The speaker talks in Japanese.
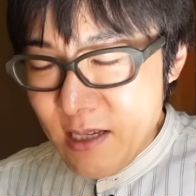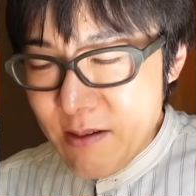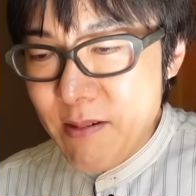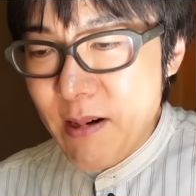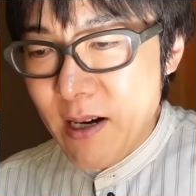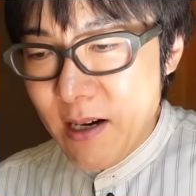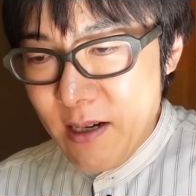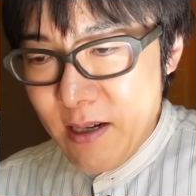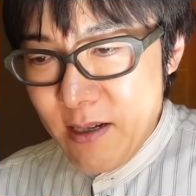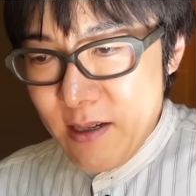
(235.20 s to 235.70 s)
で
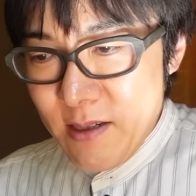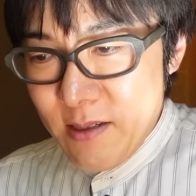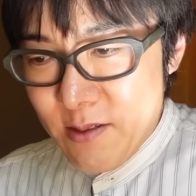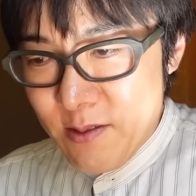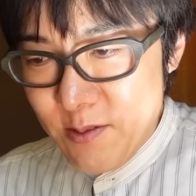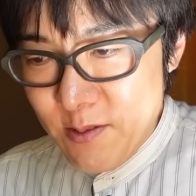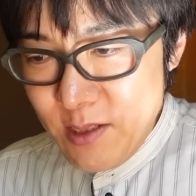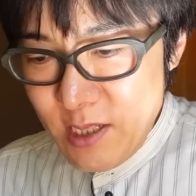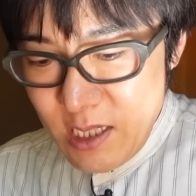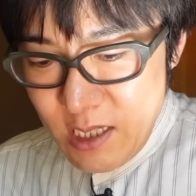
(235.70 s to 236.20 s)
は
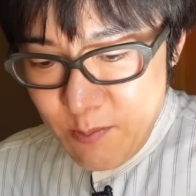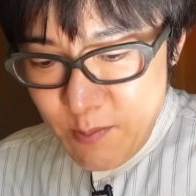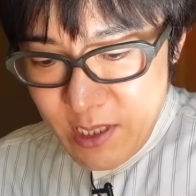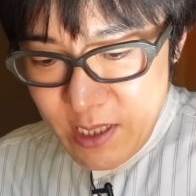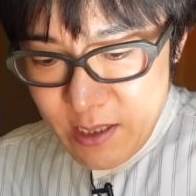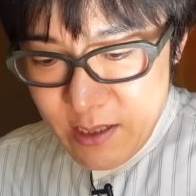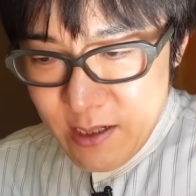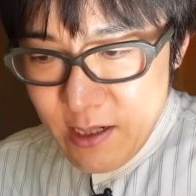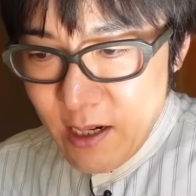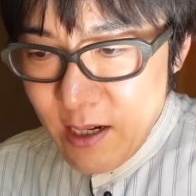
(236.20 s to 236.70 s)

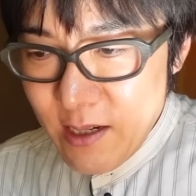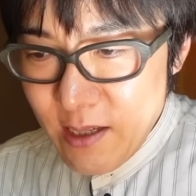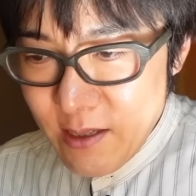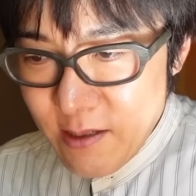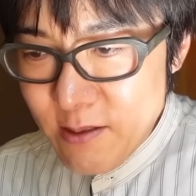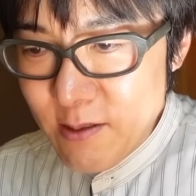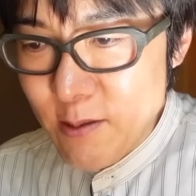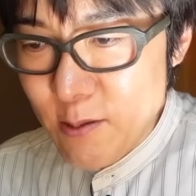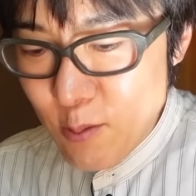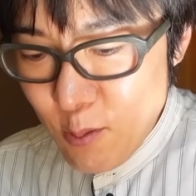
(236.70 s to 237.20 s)

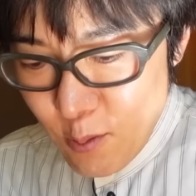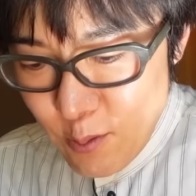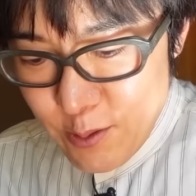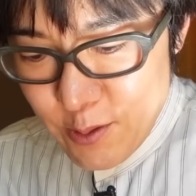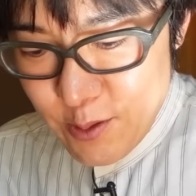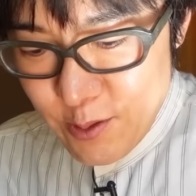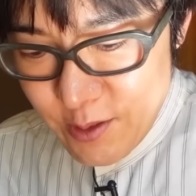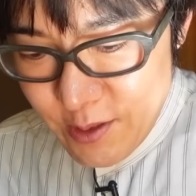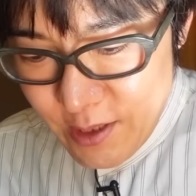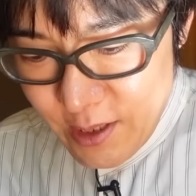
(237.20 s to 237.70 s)

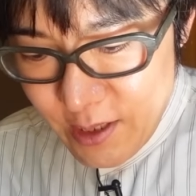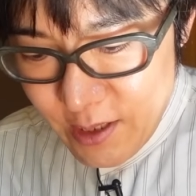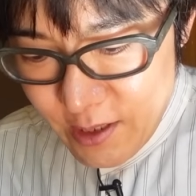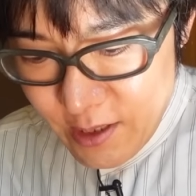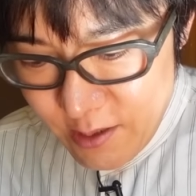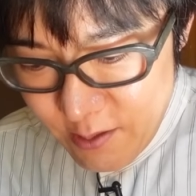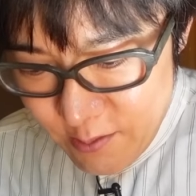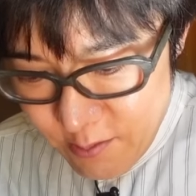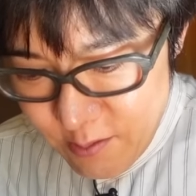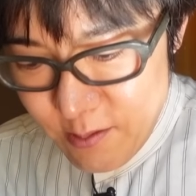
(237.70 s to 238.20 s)

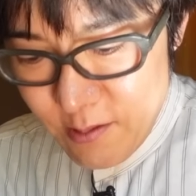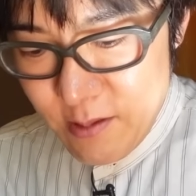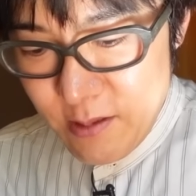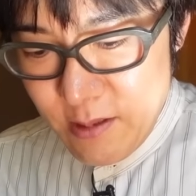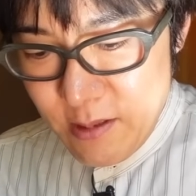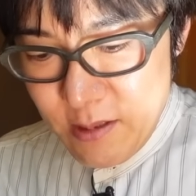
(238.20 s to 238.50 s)
クリーミーガーリックロースステーキの